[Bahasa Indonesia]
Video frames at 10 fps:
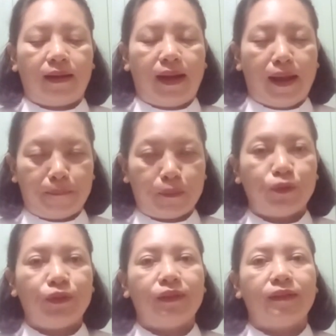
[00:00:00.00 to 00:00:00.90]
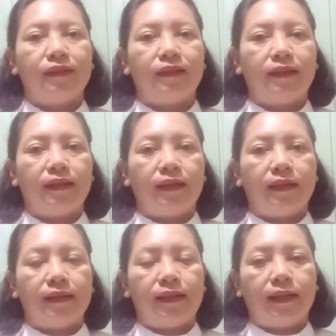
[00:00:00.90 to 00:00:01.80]
Namun,
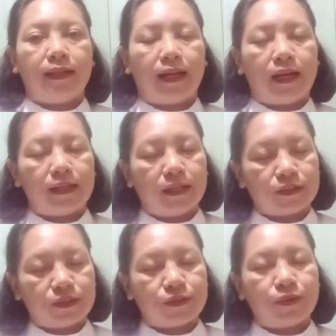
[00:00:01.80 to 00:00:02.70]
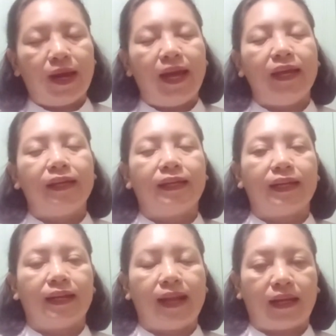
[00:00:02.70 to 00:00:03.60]
inilah yang sesuai
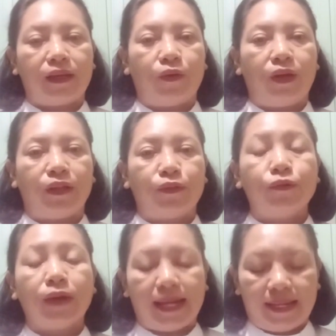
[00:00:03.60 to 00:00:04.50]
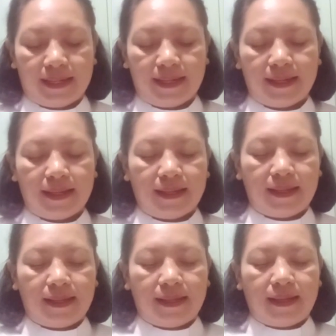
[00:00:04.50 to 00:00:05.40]
dikehendaki oleh Tuhan.
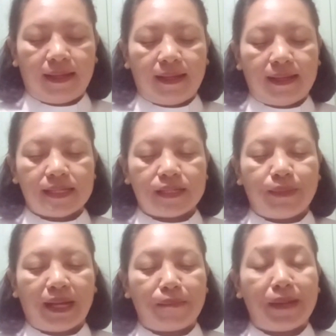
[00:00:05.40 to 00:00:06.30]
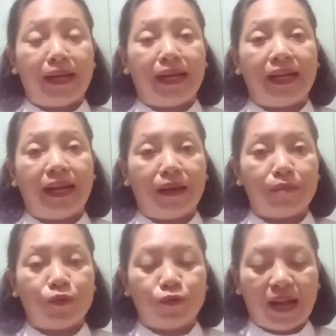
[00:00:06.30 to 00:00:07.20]
Sebagaimana
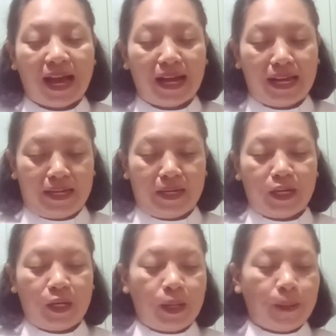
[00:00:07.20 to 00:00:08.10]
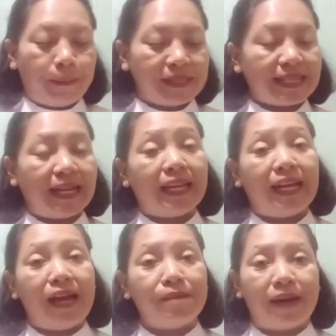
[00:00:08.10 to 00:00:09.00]
dalam ulangan pasal
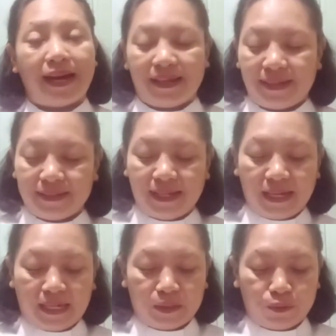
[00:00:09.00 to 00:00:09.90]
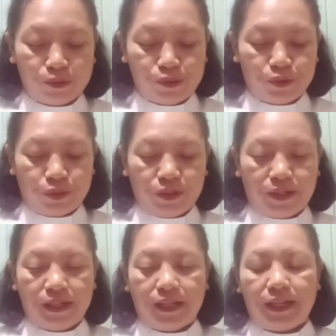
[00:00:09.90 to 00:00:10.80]
6 ayatnya yang ketujuh.
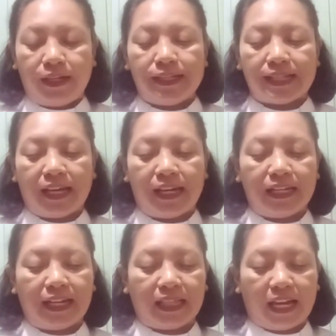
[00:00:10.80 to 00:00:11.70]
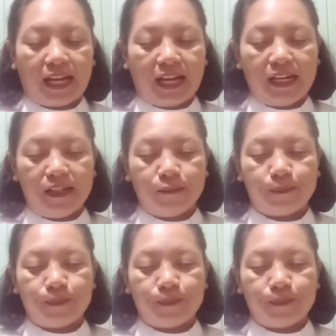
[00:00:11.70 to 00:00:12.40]
Di sana dikatakan,